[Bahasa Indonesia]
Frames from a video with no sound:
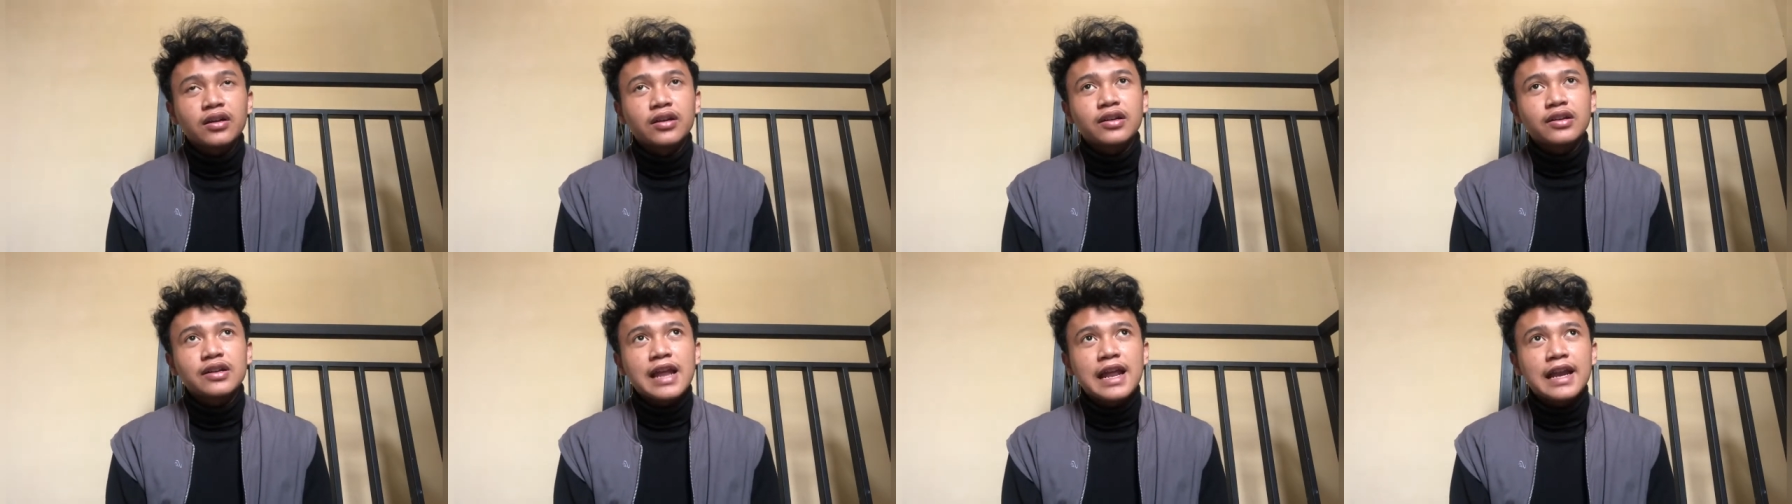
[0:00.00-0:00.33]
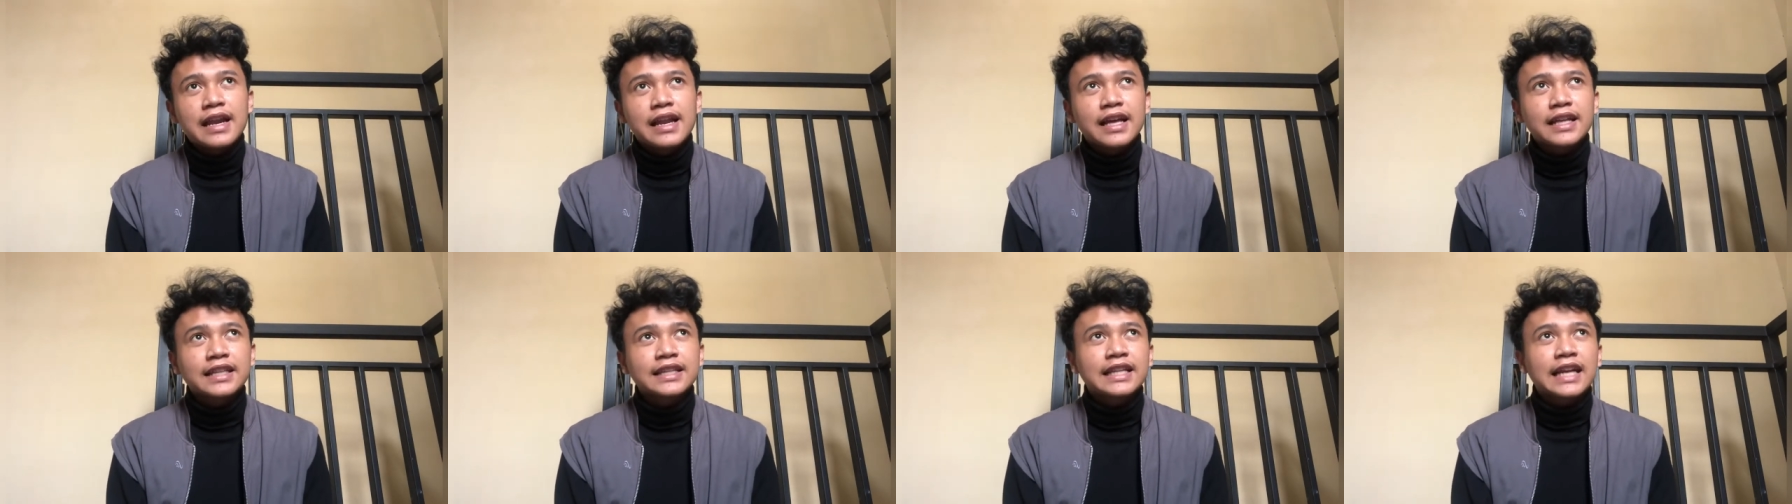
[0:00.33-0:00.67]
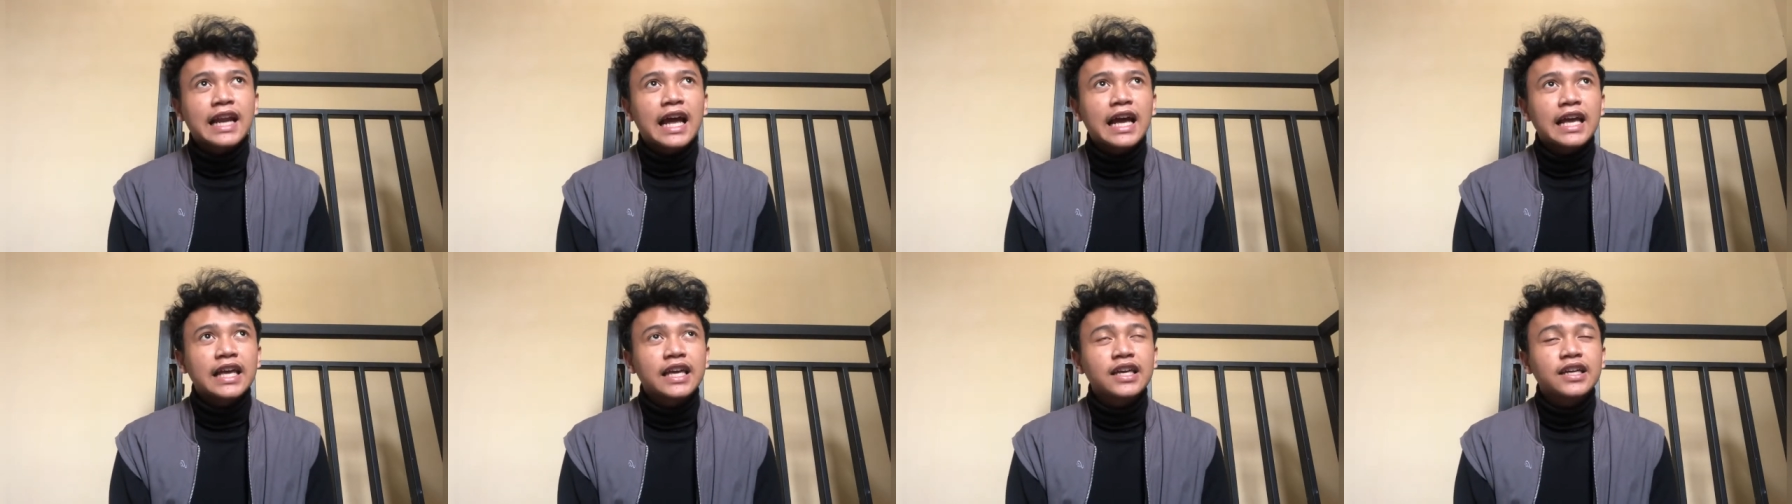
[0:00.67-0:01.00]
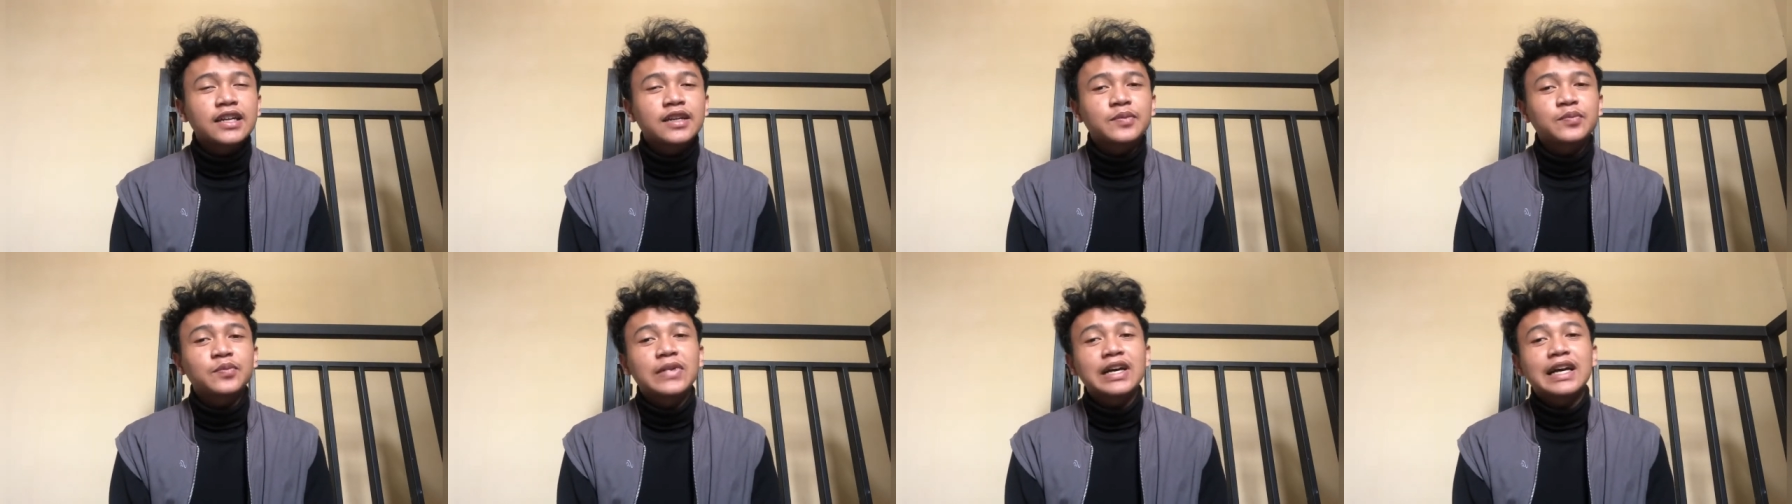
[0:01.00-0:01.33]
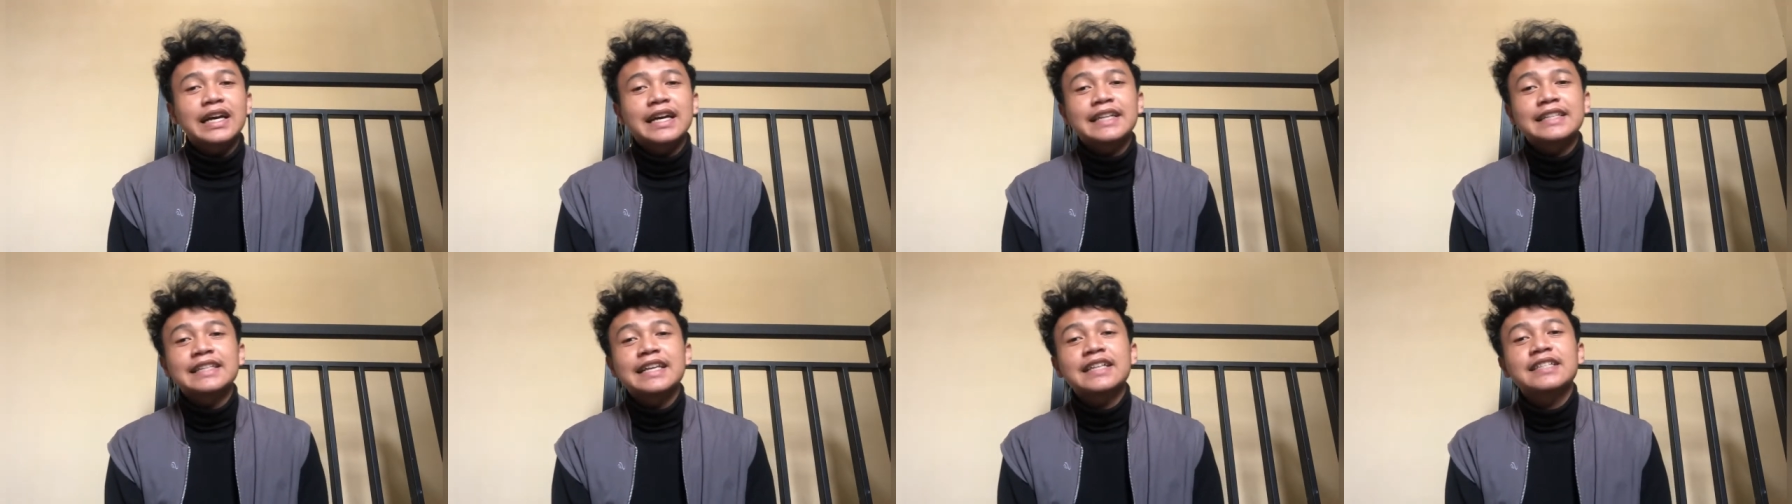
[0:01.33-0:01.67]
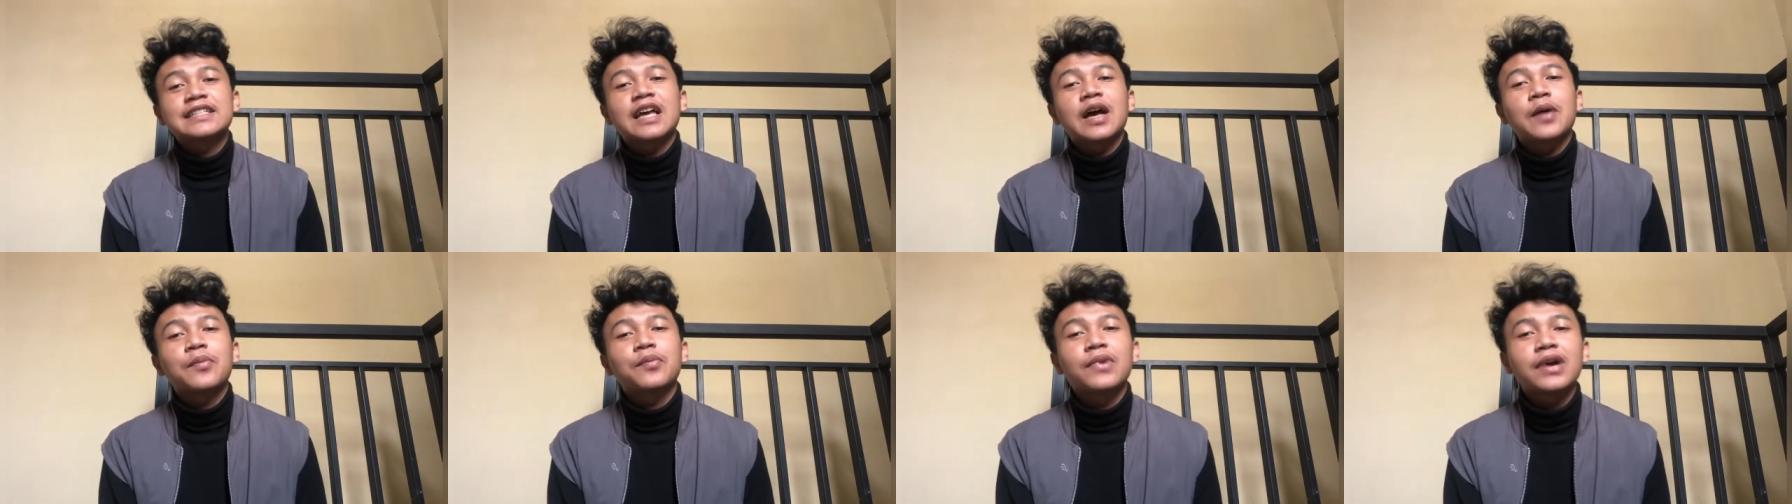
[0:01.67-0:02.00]
dan yang terakhir bekerja
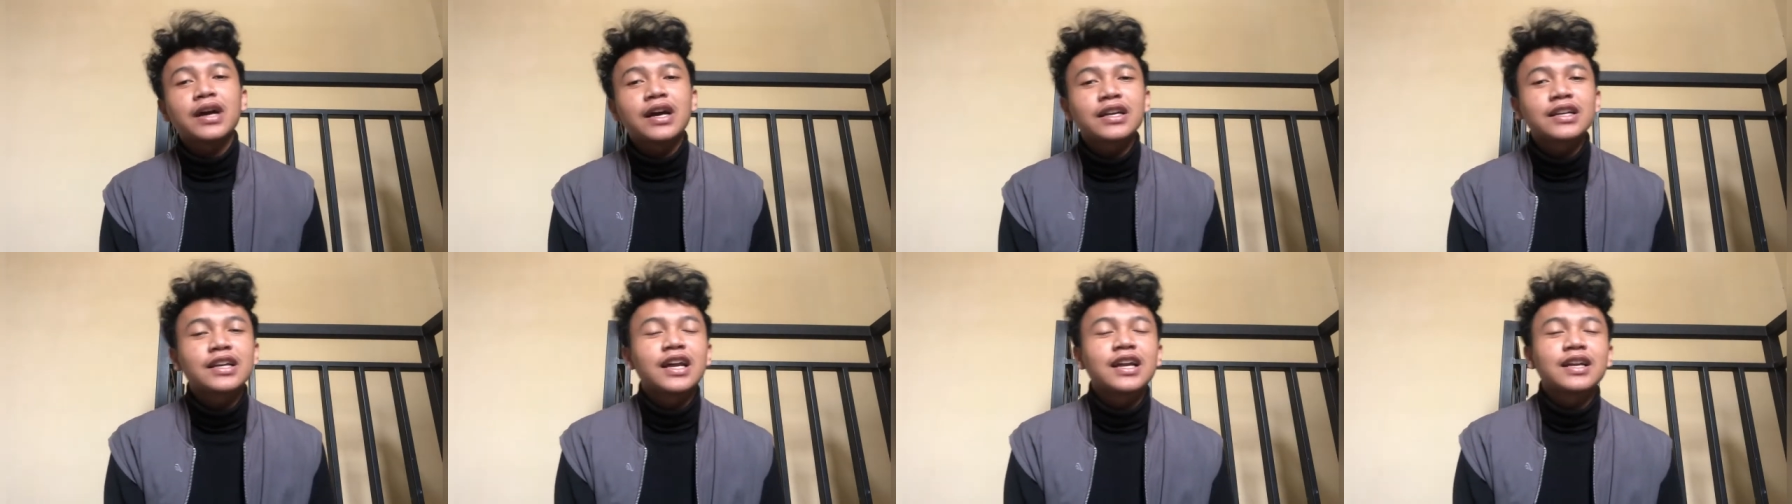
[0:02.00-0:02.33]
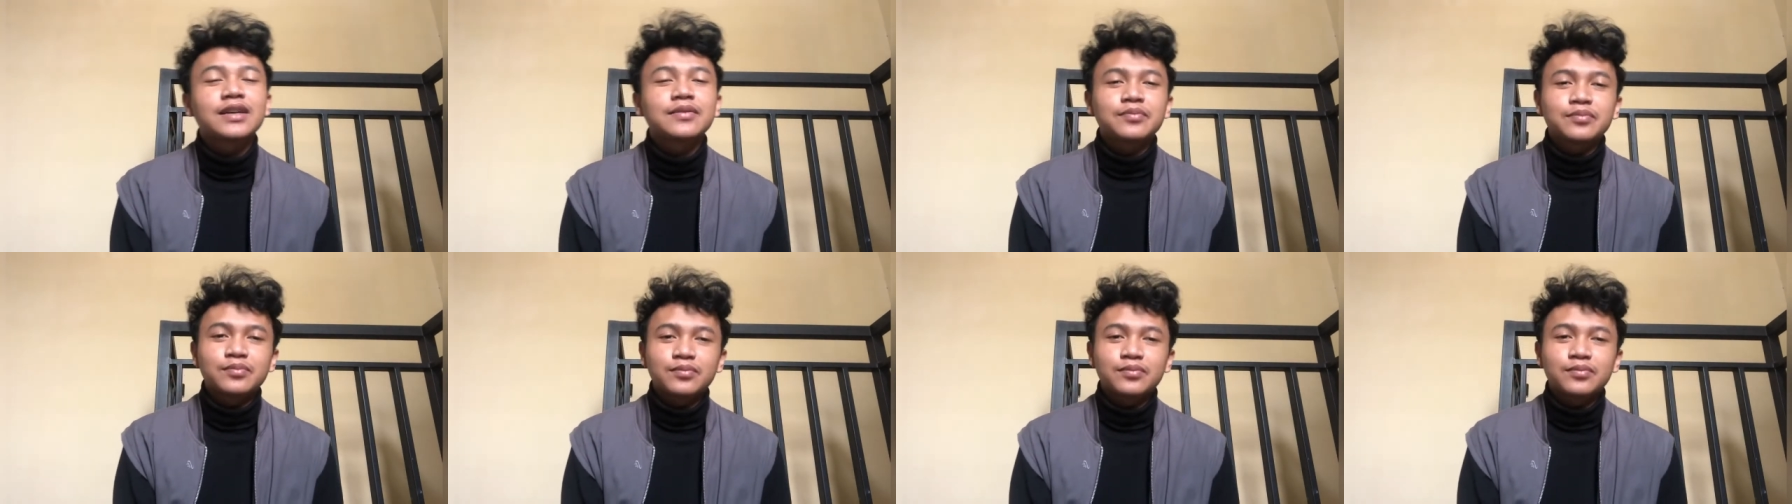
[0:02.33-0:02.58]
sama dan